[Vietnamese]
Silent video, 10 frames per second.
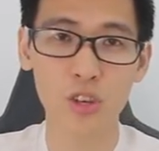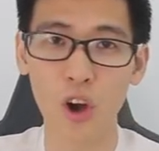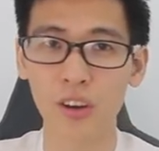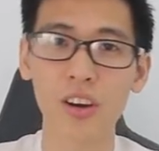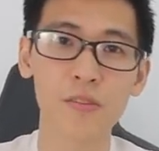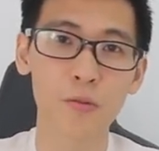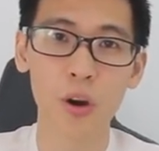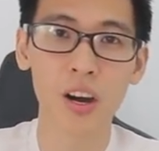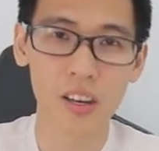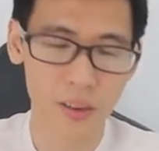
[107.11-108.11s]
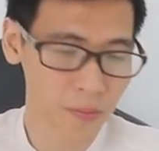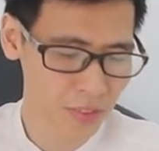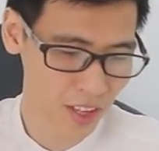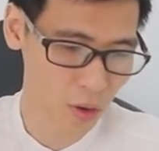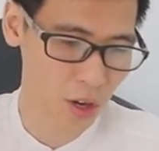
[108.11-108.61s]
tròn hơn, vuông hơn
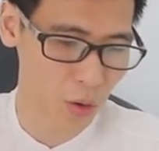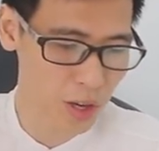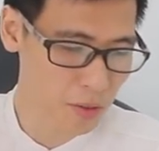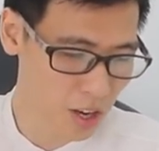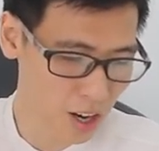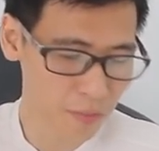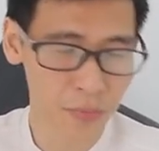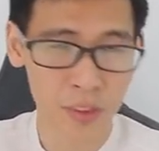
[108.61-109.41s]
theo kiểu kim cương.